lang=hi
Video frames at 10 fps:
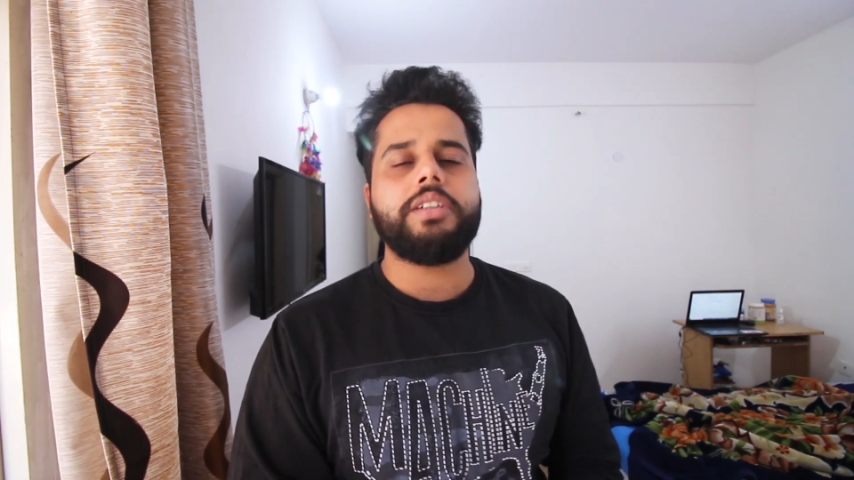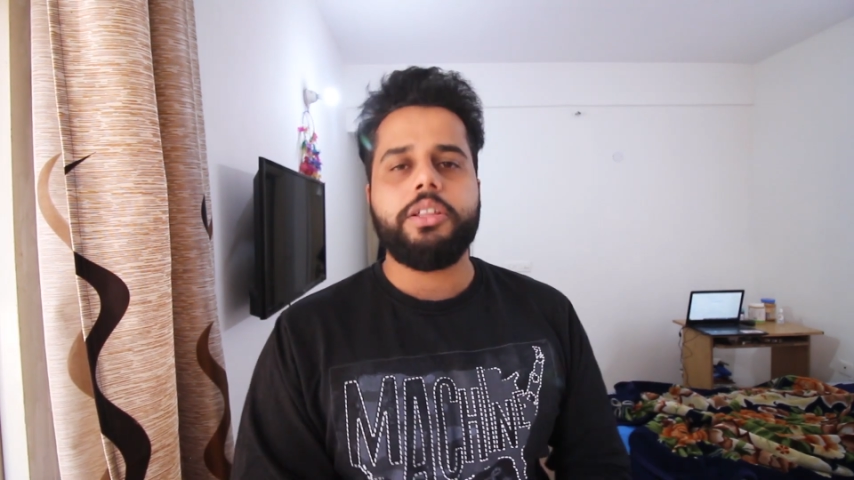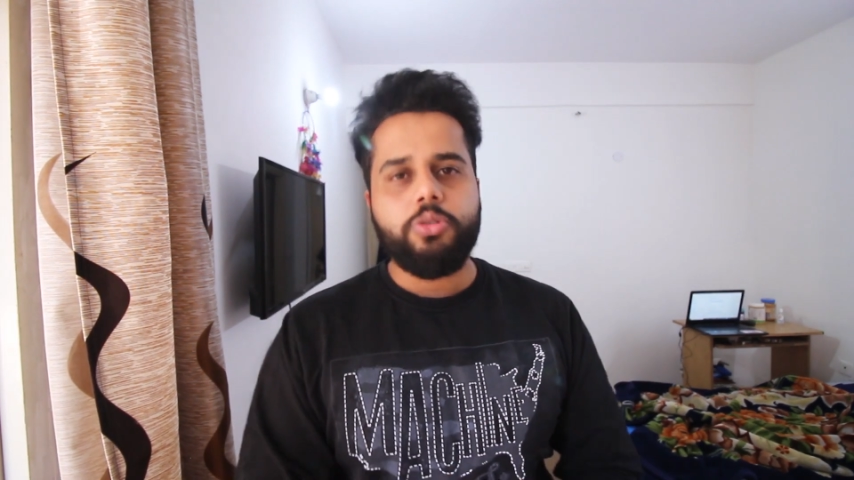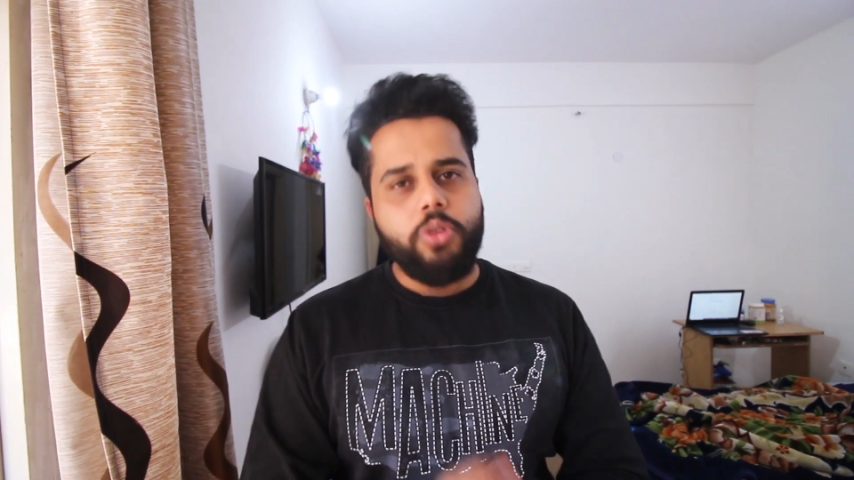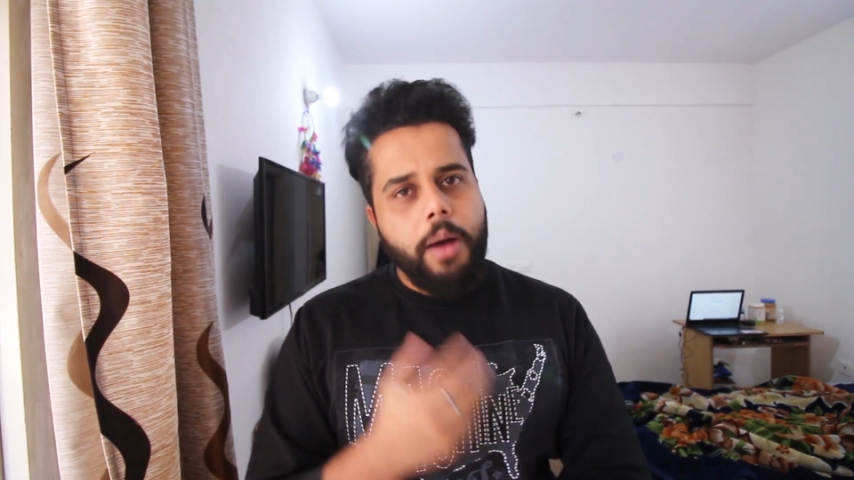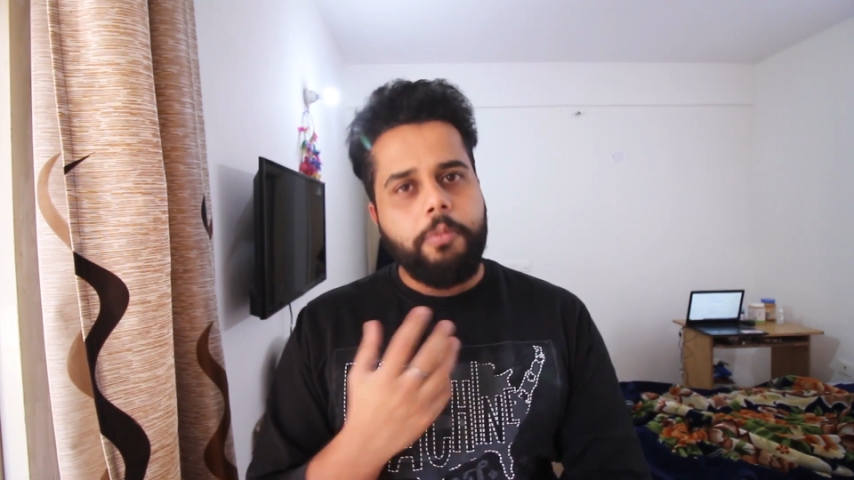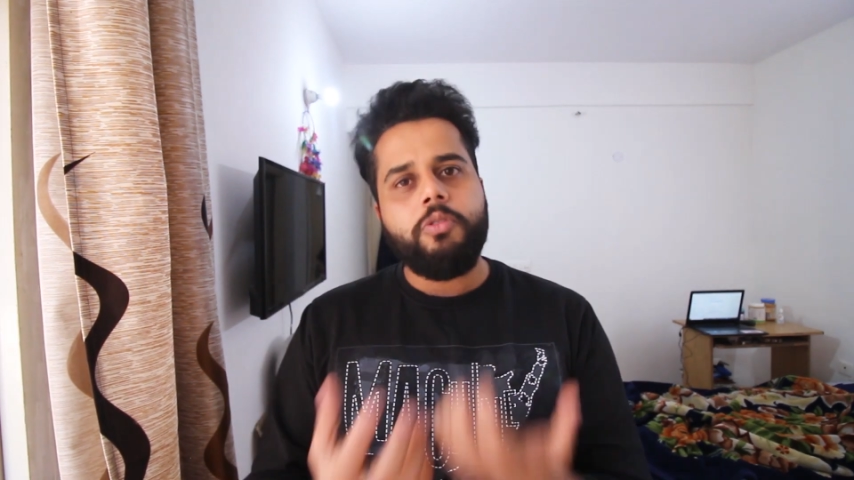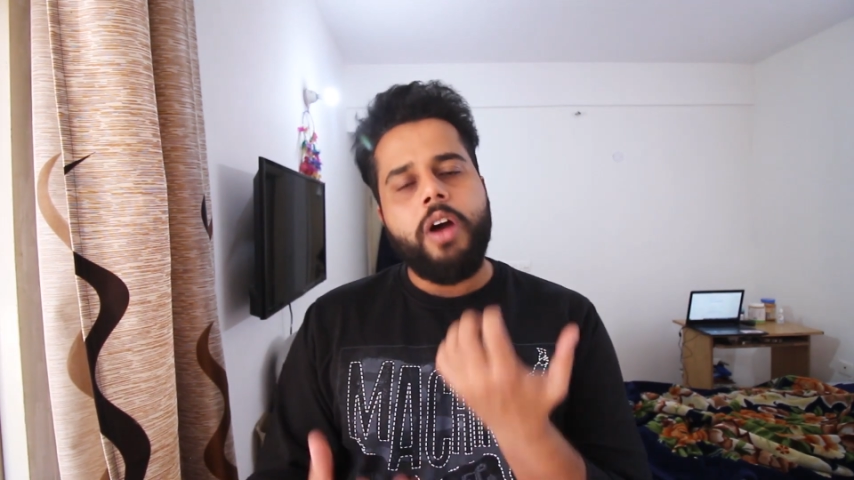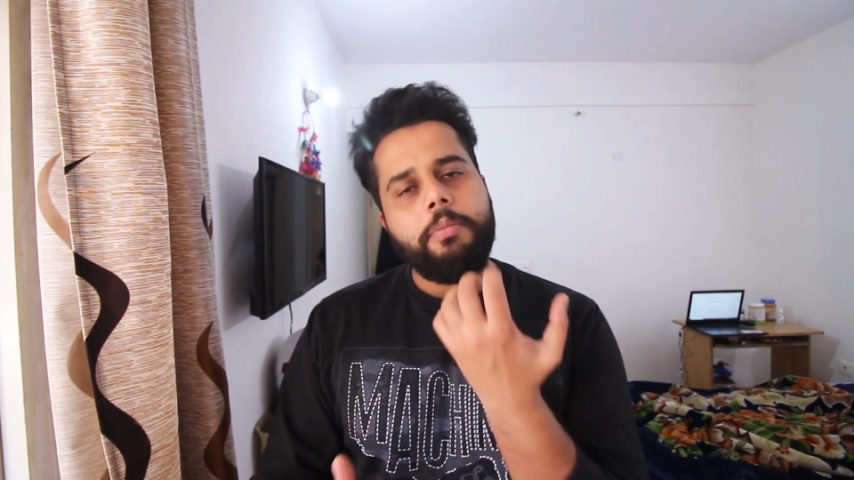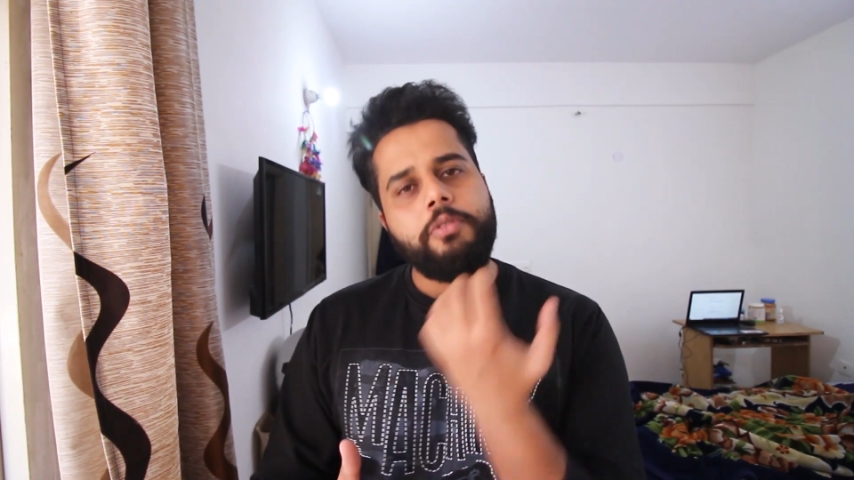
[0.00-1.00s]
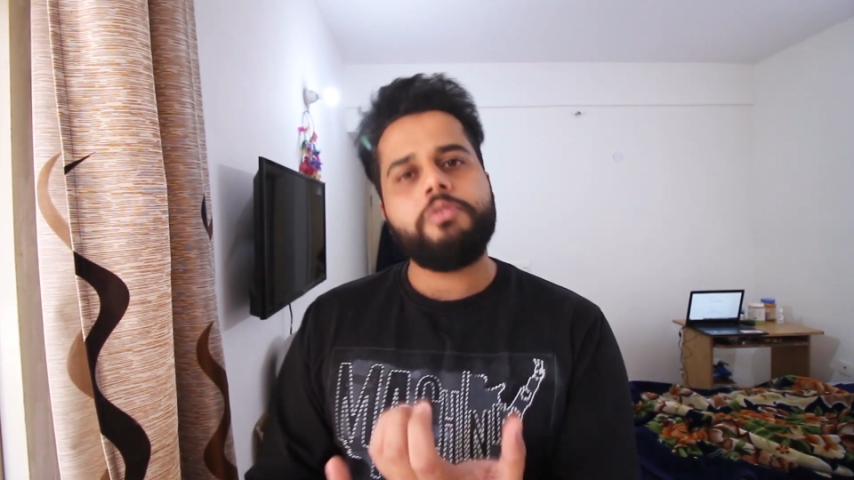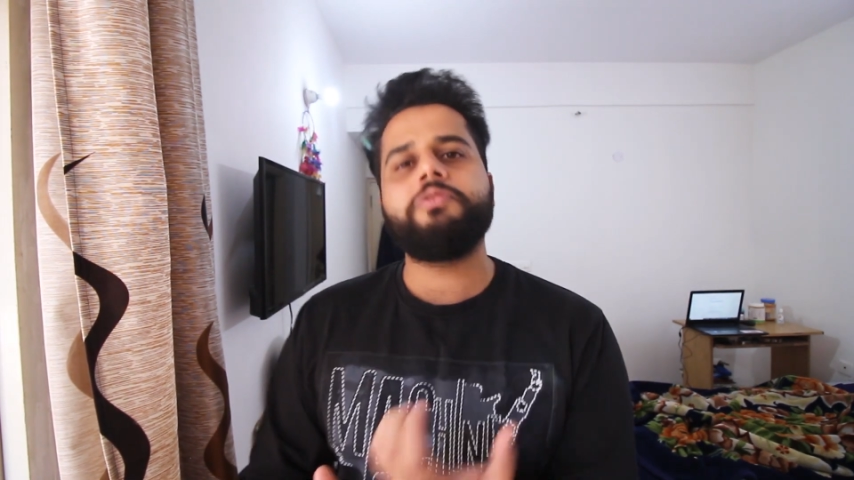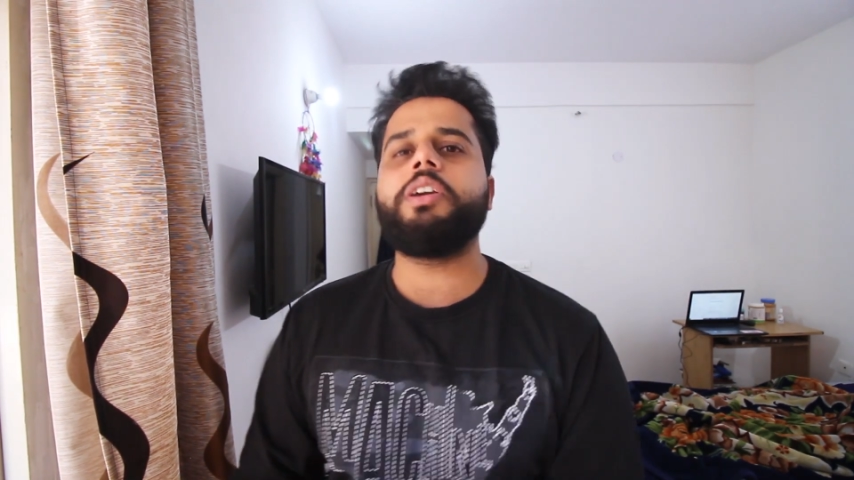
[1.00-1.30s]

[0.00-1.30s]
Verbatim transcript: चाहते हो तो आपको वहाँ पे वो